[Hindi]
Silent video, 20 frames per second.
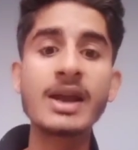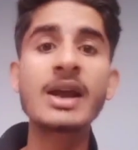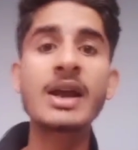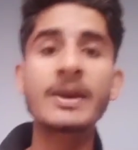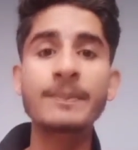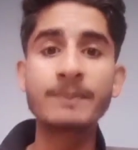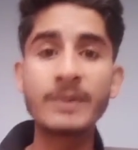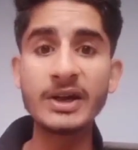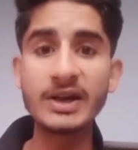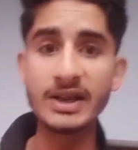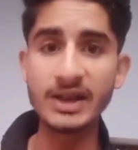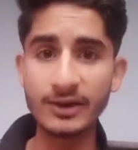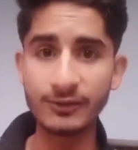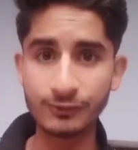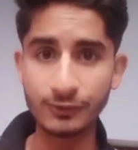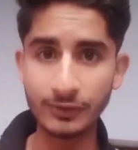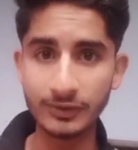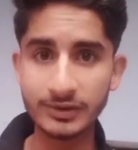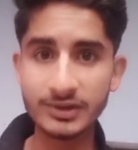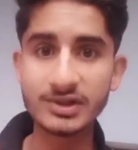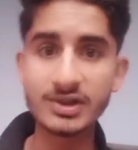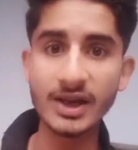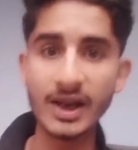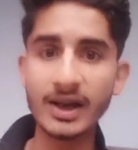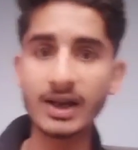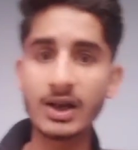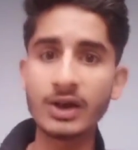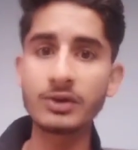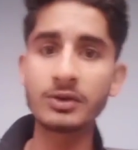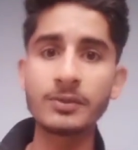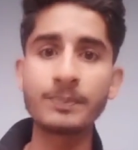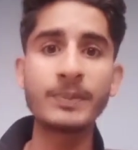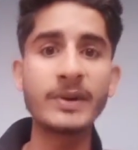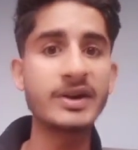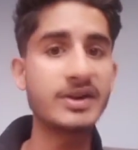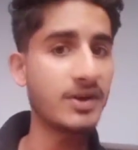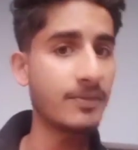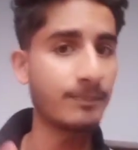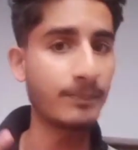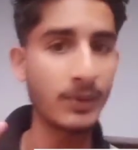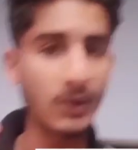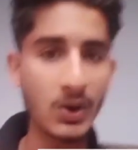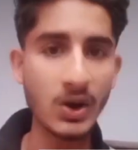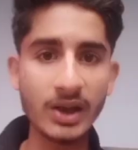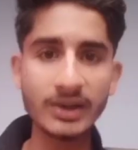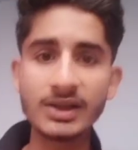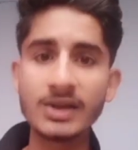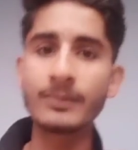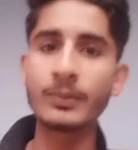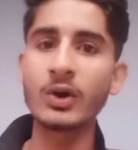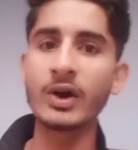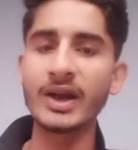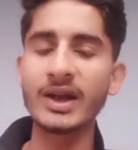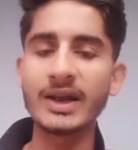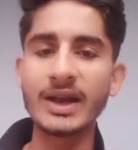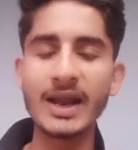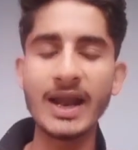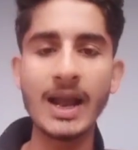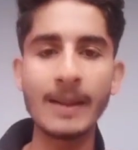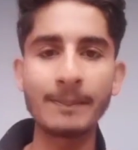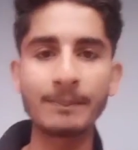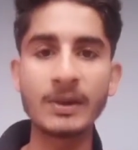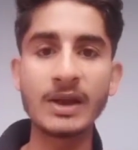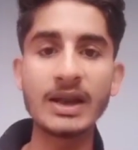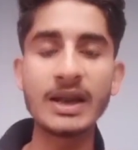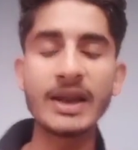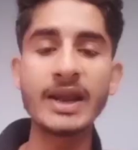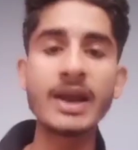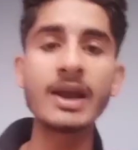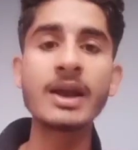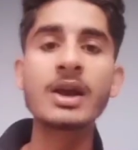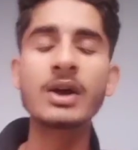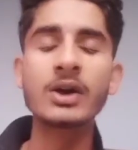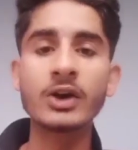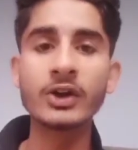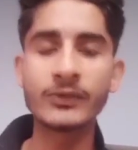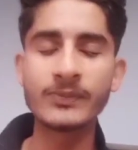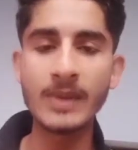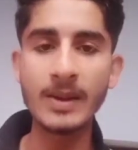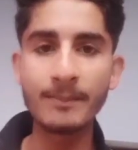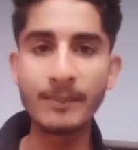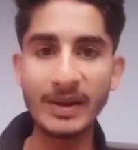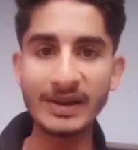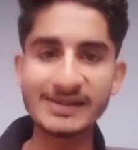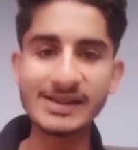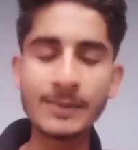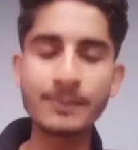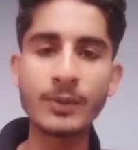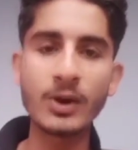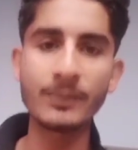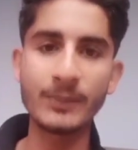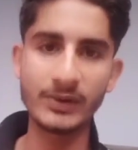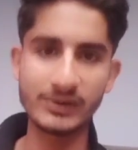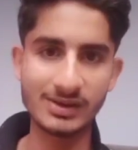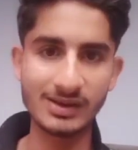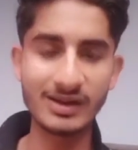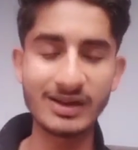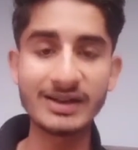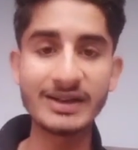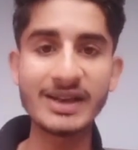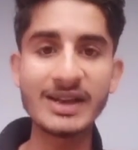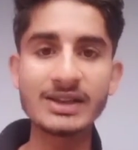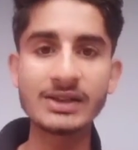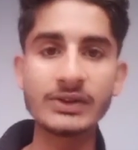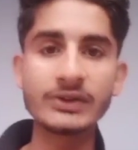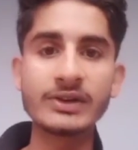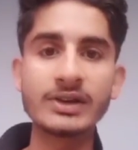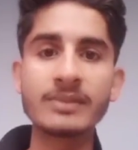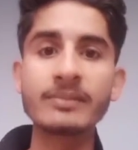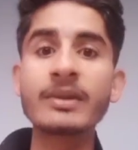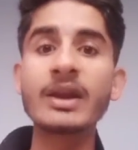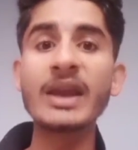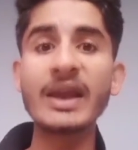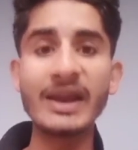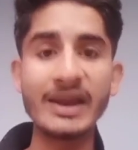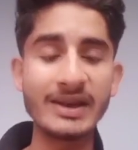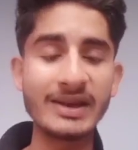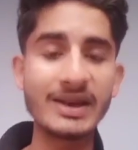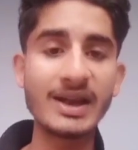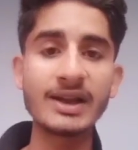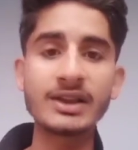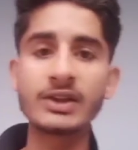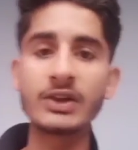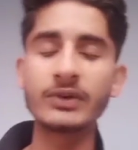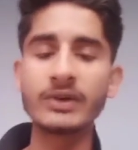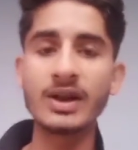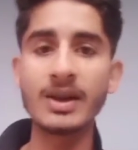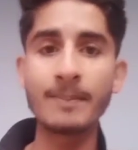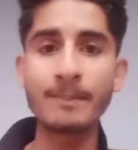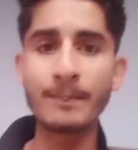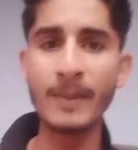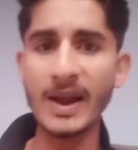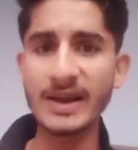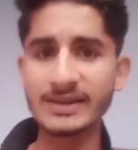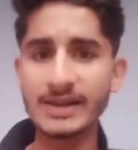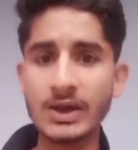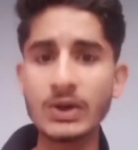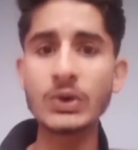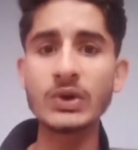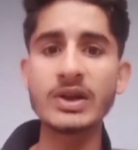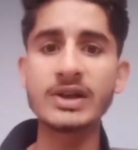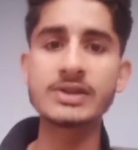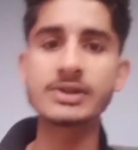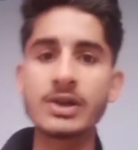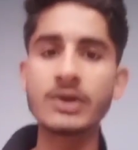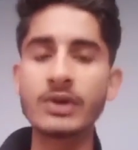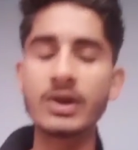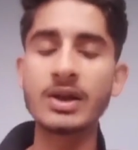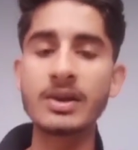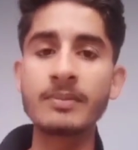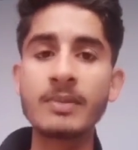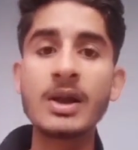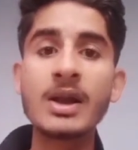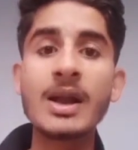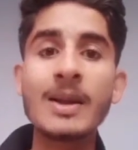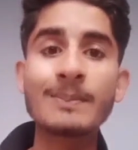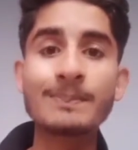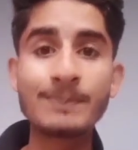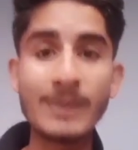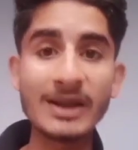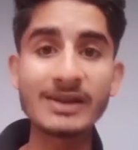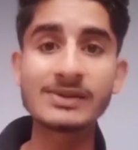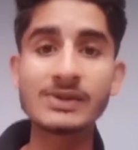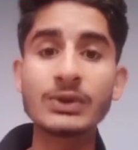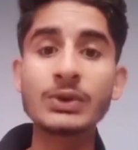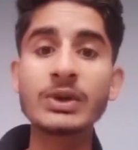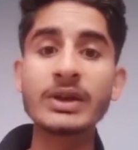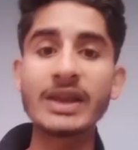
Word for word: पीडीएफ को चेक करो पीडीएफ बहुत इंपॉर्टेंट है आपके लिए उसमें बेसिक प्रोपोर्शनलिटी थ्योरम एरिया थ्योरम पाइथागोरस थ्योरम प्लस उनके